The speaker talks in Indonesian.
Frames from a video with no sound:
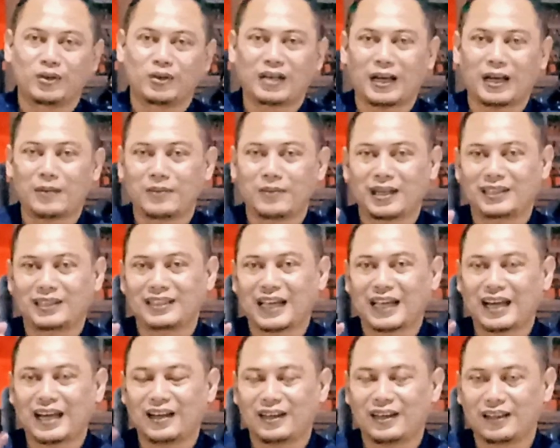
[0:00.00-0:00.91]
buka
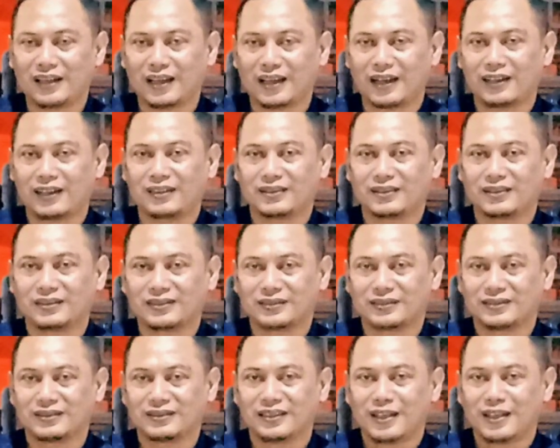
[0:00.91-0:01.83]
mata Anda
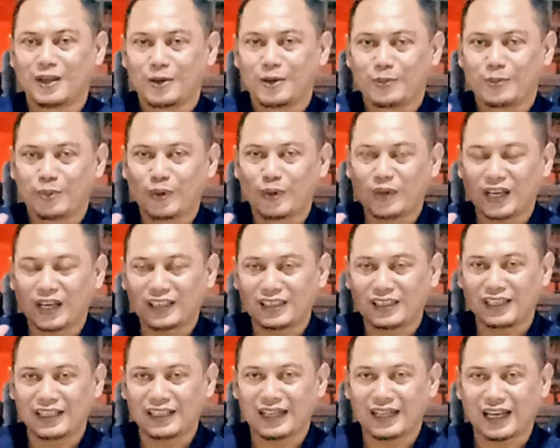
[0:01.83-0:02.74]

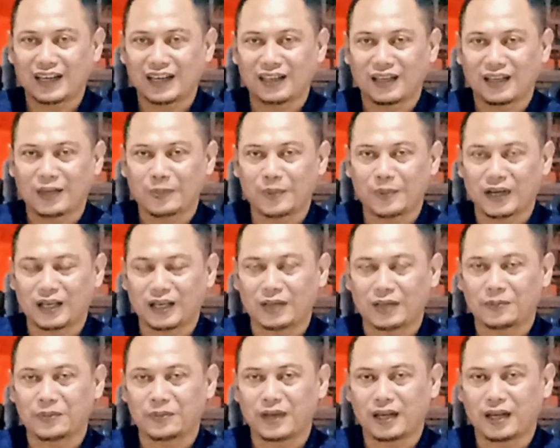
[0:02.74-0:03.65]
Buka telinga Anda
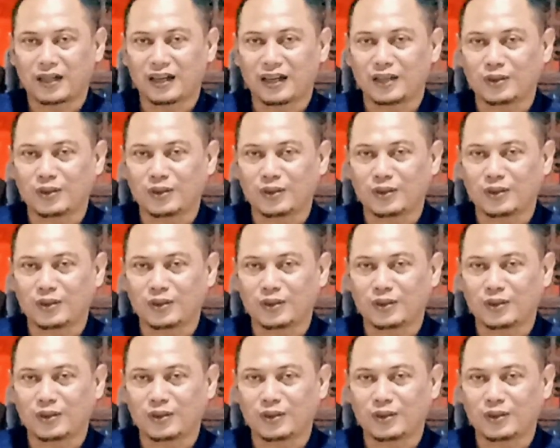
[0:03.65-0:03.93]
lebar-lebar